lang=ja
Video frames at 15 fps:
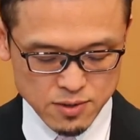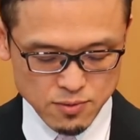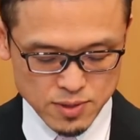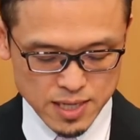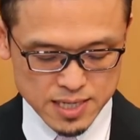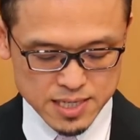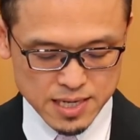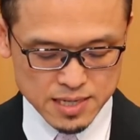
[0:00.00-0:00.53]

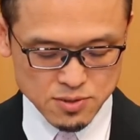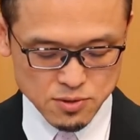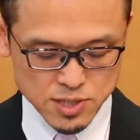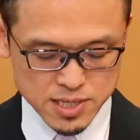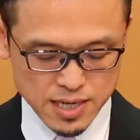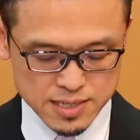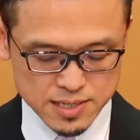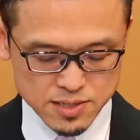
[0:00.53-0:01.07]
私がそ
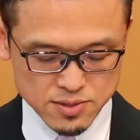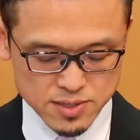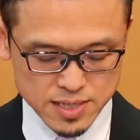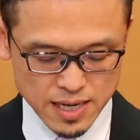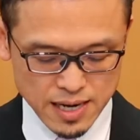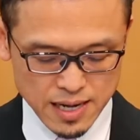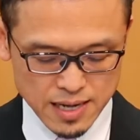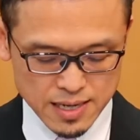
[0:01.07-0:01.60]
ちらに着い
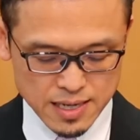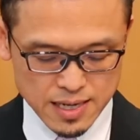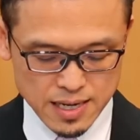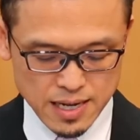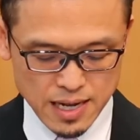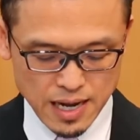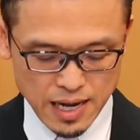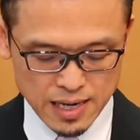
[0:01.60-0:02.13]
たら、
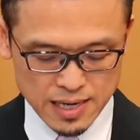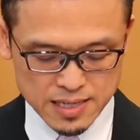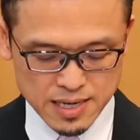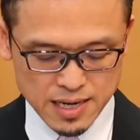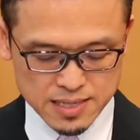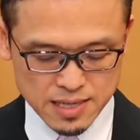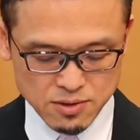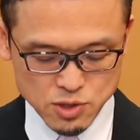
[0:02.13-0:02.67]
あな
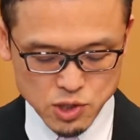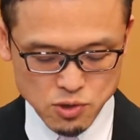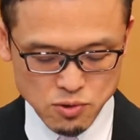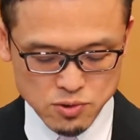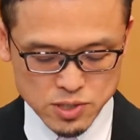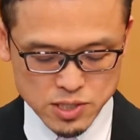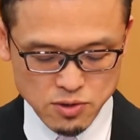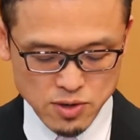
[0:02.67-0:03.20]
た方の
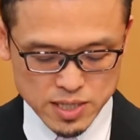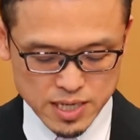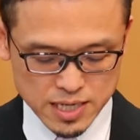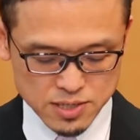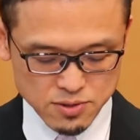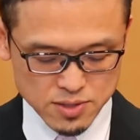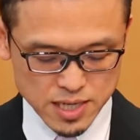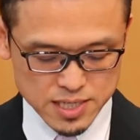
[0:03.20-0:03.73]
承認を得た
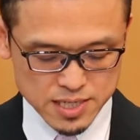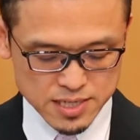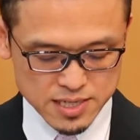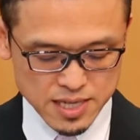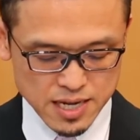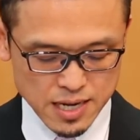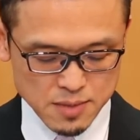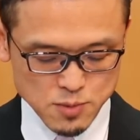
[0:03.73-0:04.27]
人たち
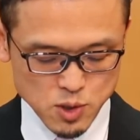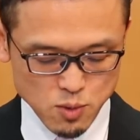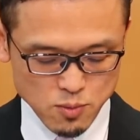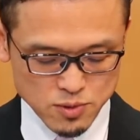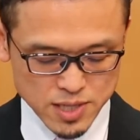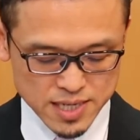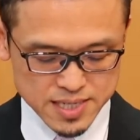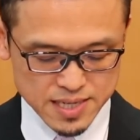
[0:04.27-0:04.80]
に手紙を
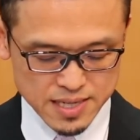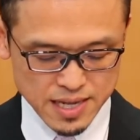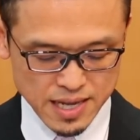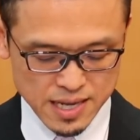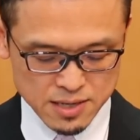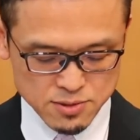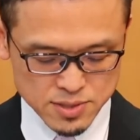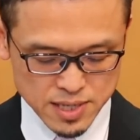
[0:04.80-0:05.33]
持たせて
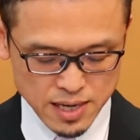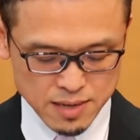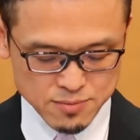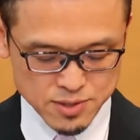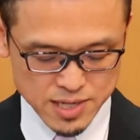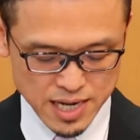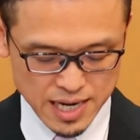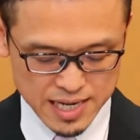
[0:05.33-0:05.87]

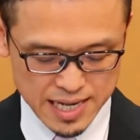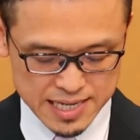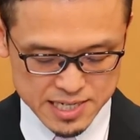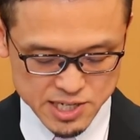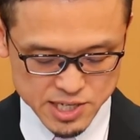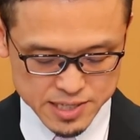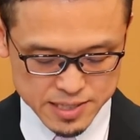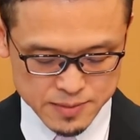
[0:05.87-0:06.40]
エルサレムに派
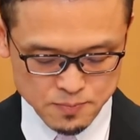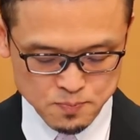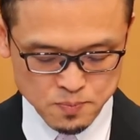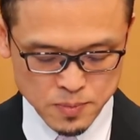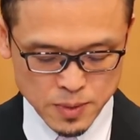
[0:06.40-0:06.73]
遣し、